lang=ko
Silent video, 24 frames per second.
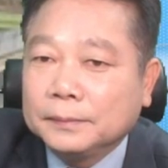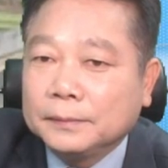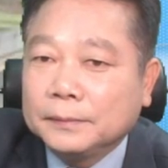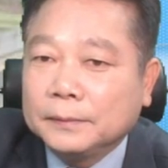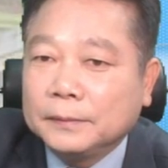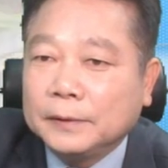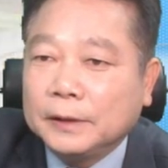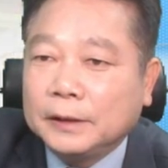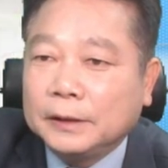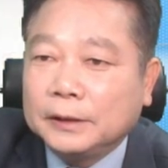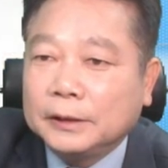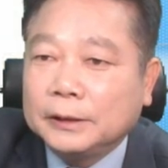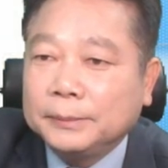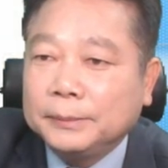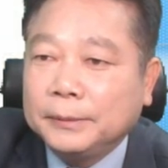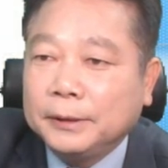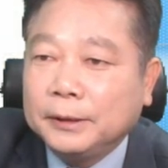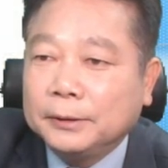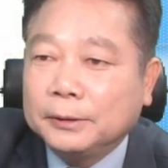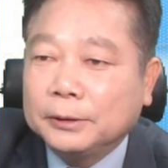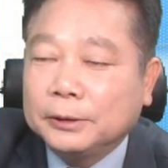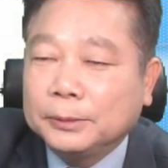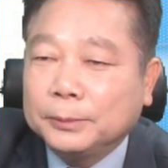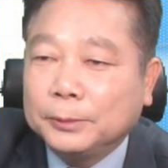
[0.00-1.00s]
네,
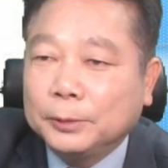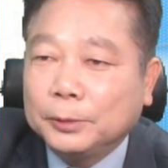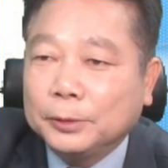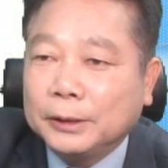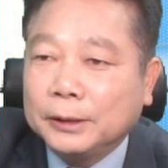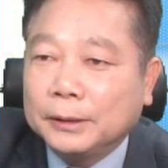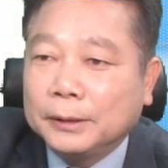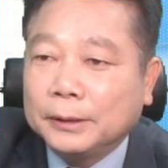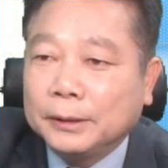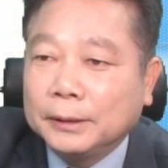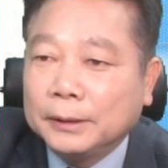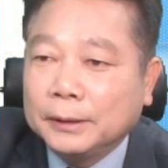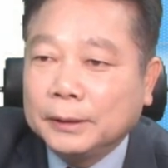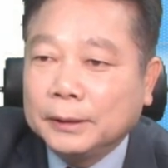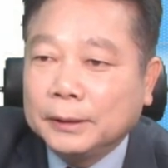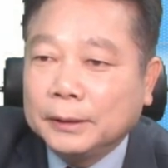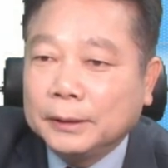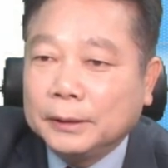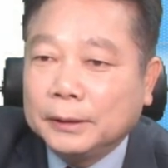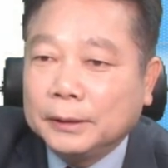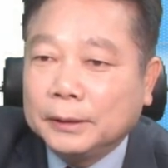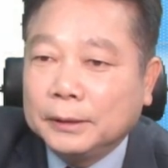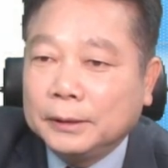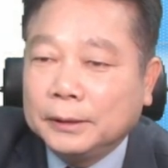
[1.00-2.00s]
스모, 스모킹
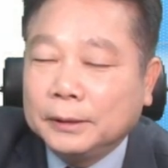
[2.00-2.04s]
이,